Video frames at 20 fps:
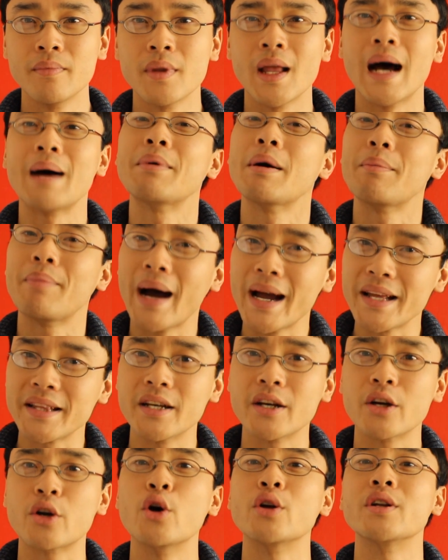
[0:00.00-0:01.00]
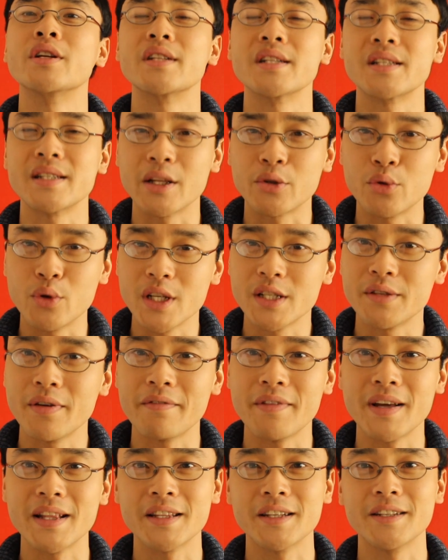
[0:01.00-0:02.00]
Aber beide können es natürlich
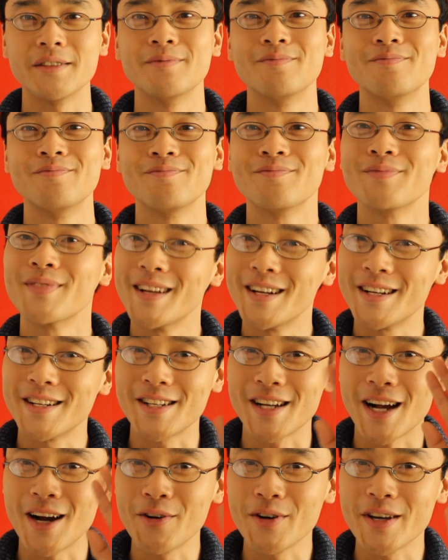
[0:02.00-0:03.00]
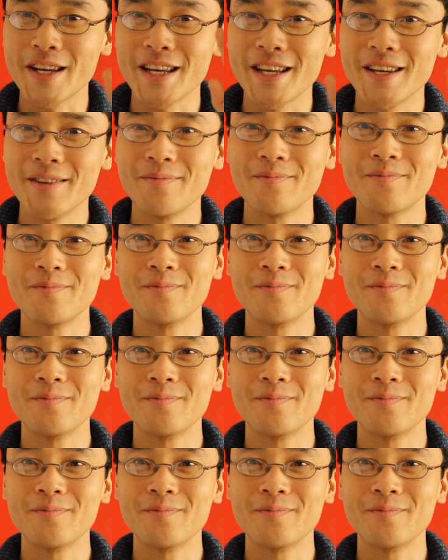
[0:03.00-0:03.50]
verwenden. Ciao! Ey. Eh.